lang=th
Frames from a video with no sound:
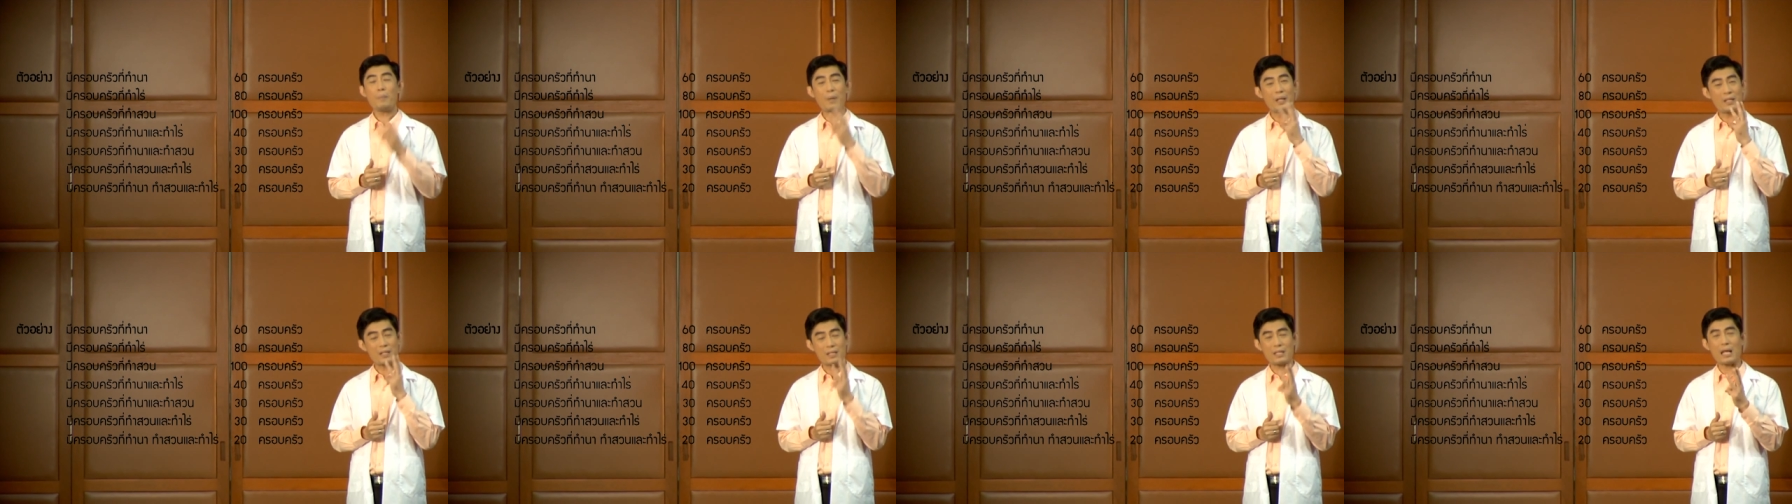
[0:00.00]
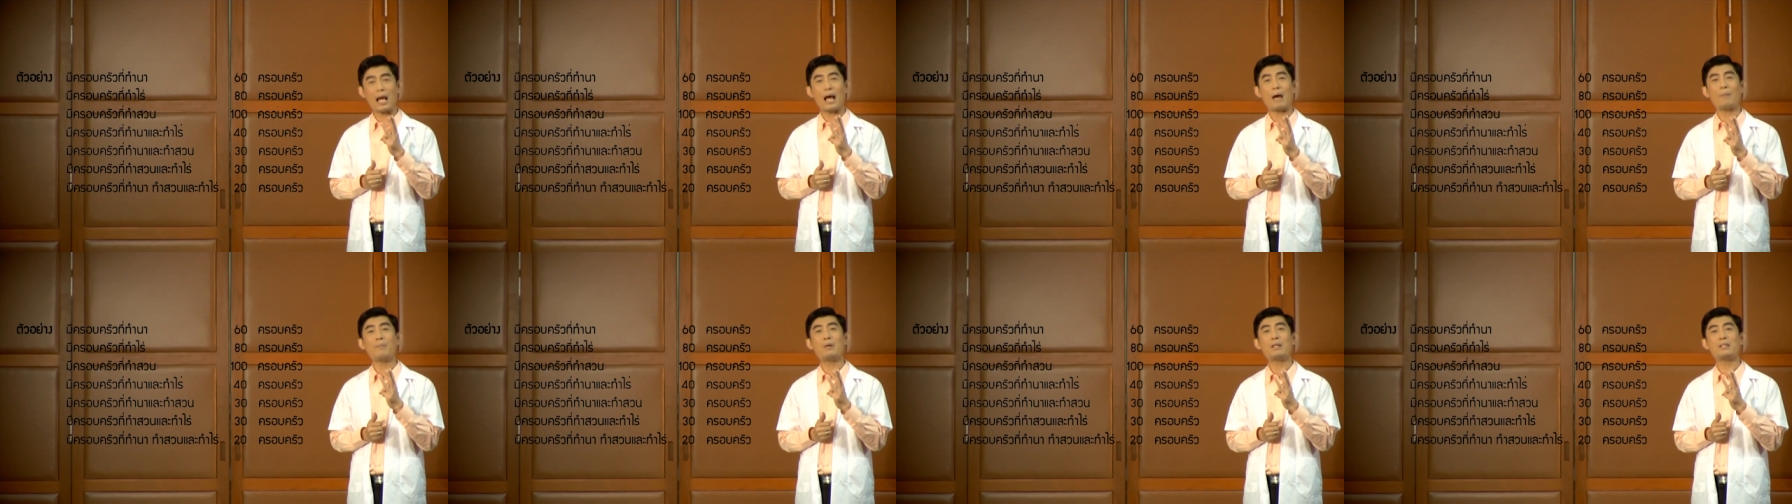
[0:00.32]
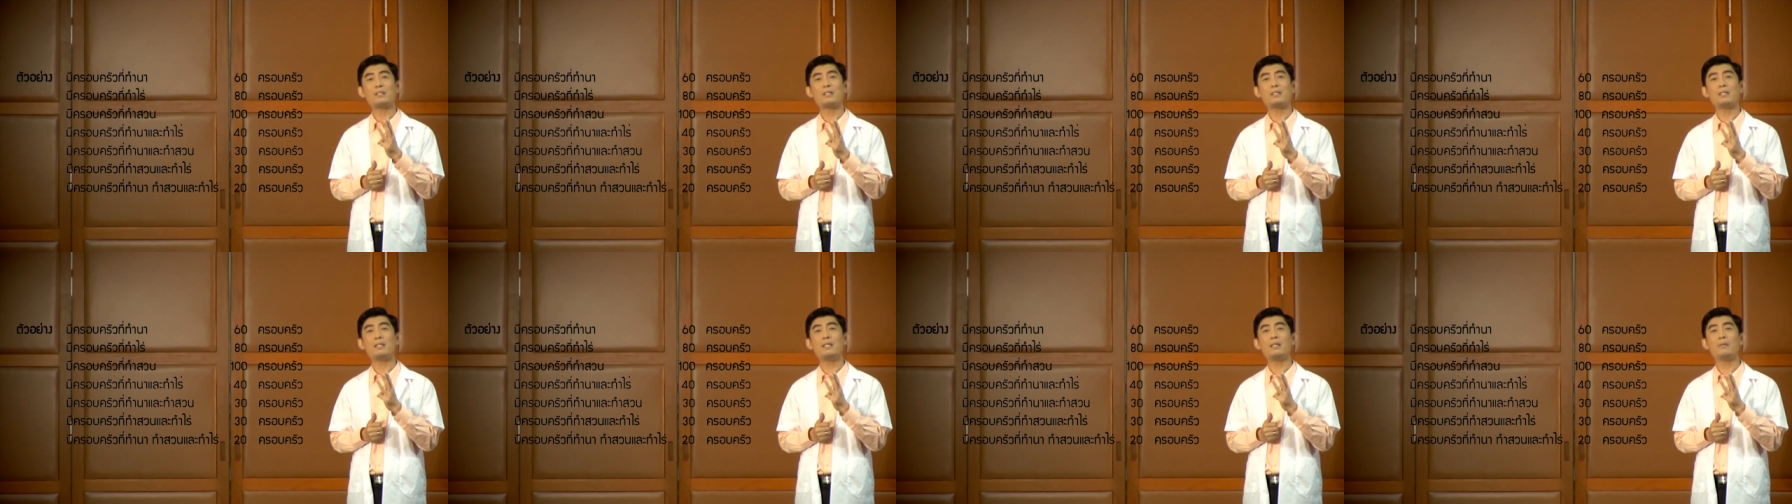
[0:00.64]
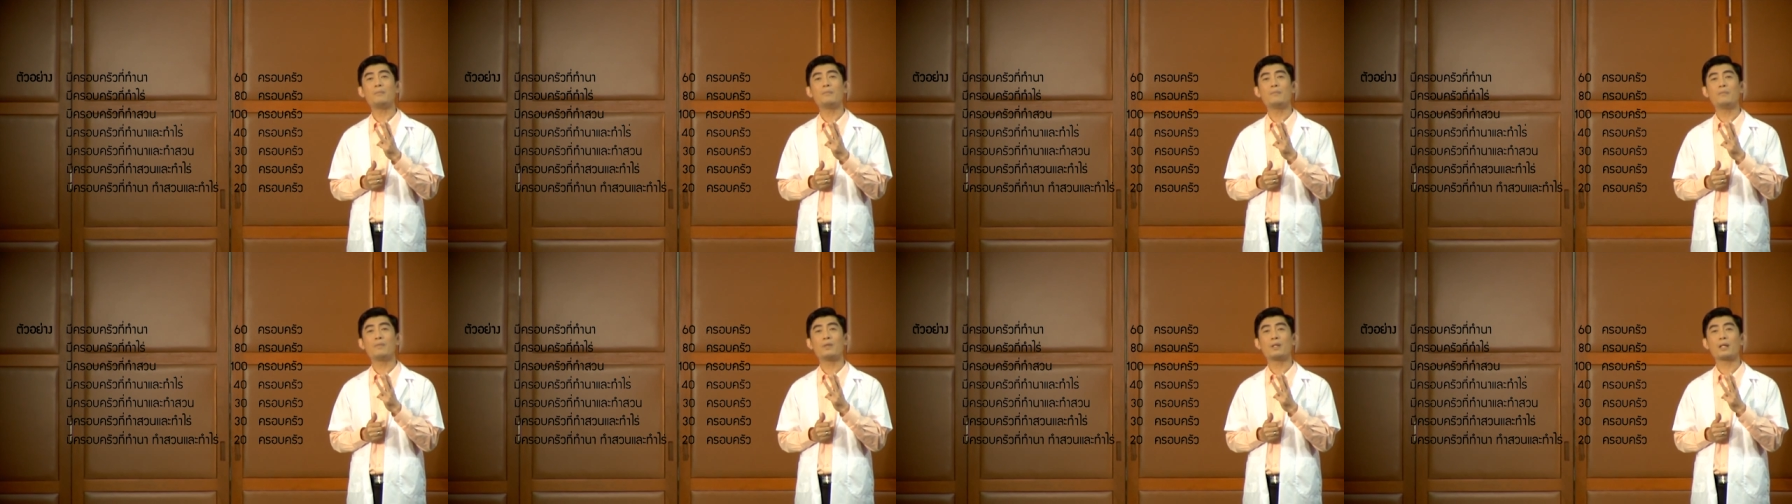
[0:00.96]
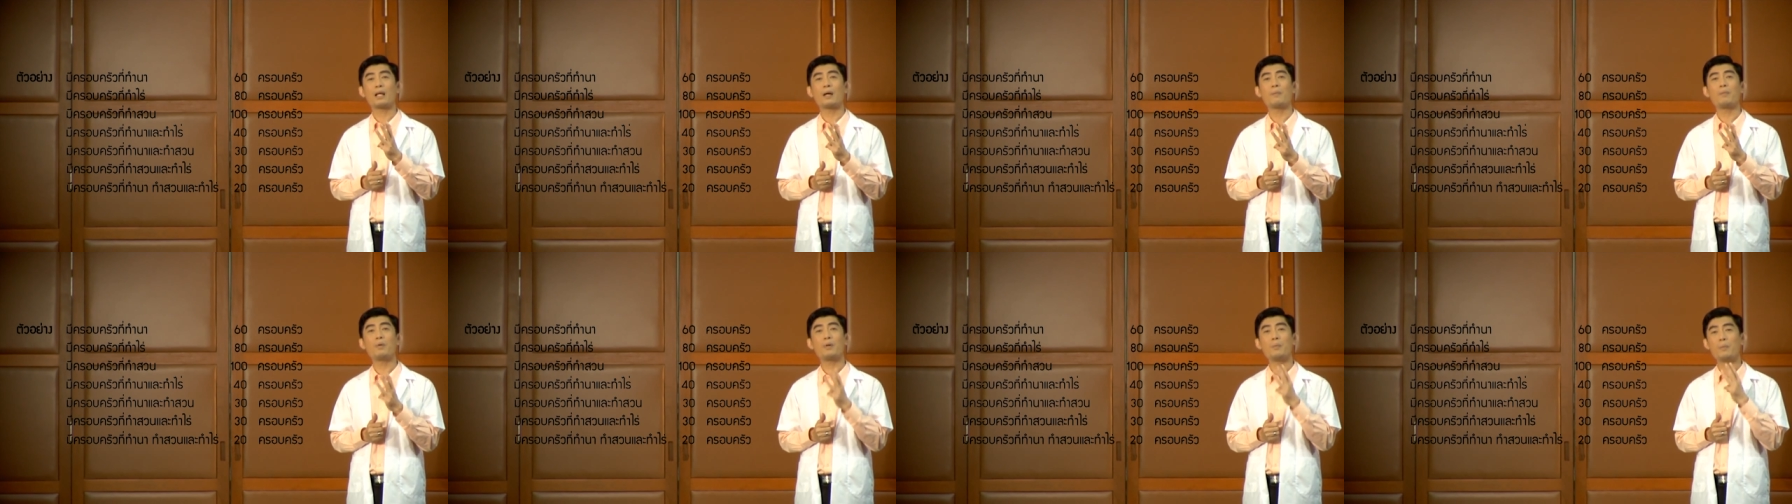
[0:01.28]
เป็น 3 อาชีพ
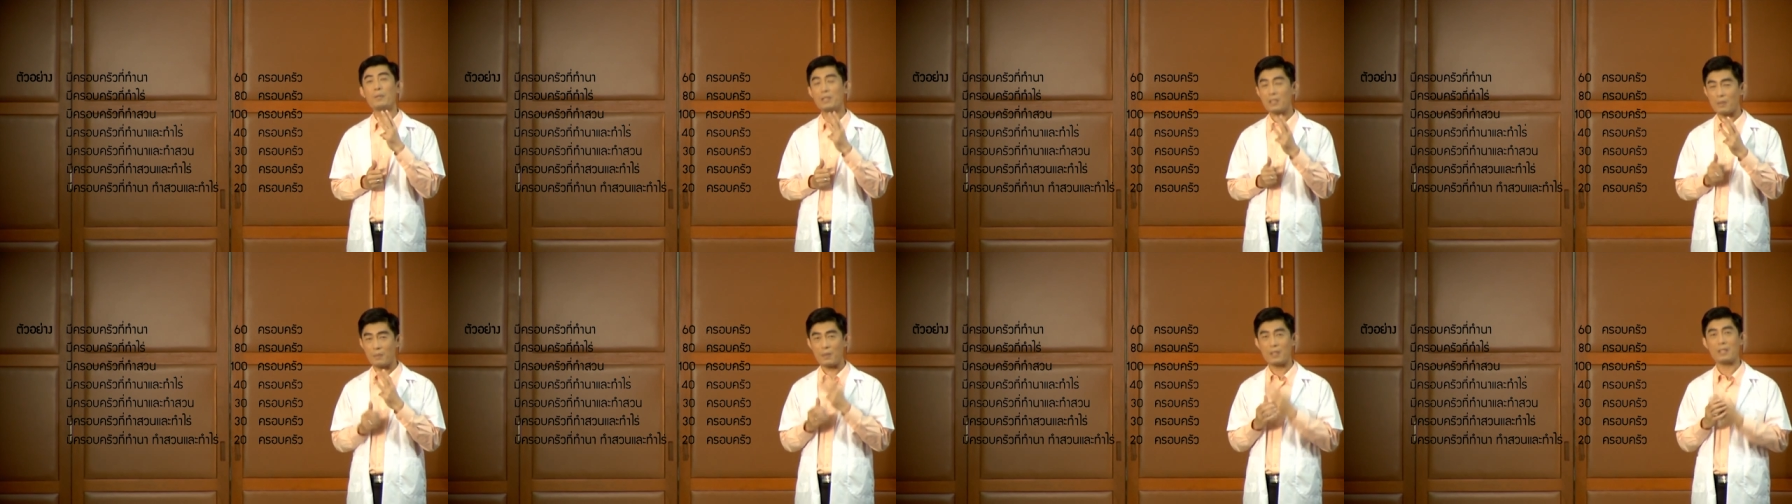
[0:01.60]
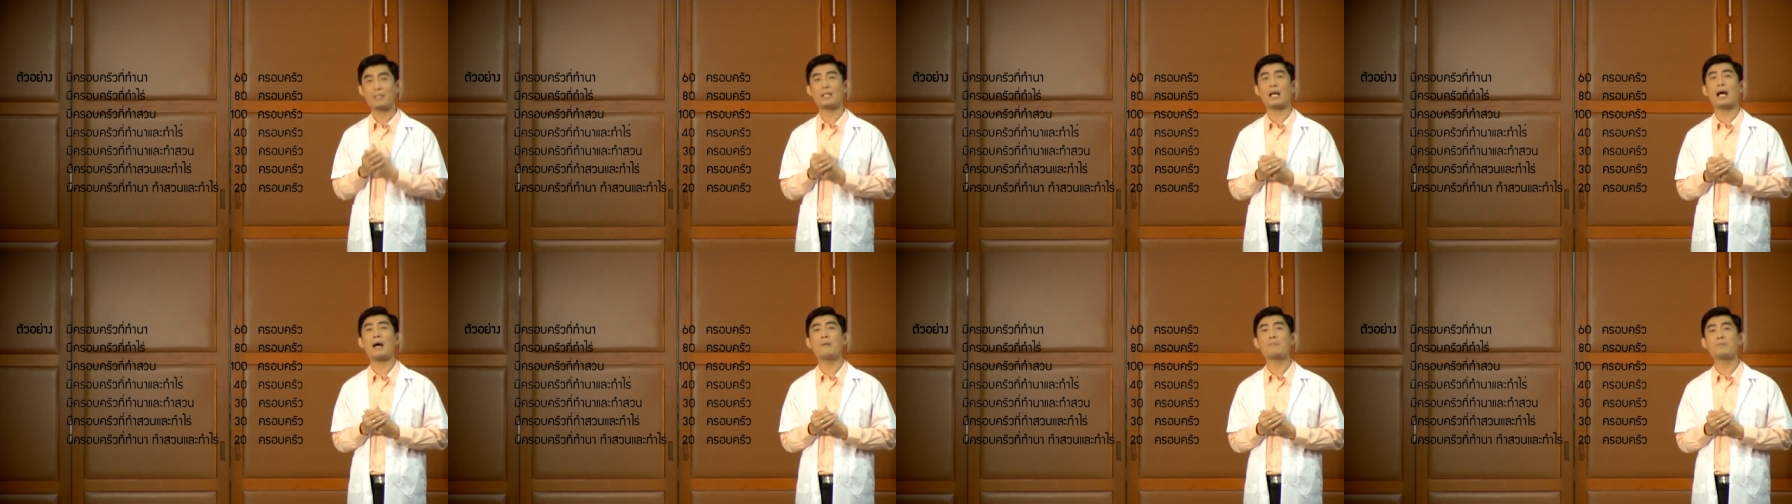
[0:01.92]
นะครับ เพราะมันจะมี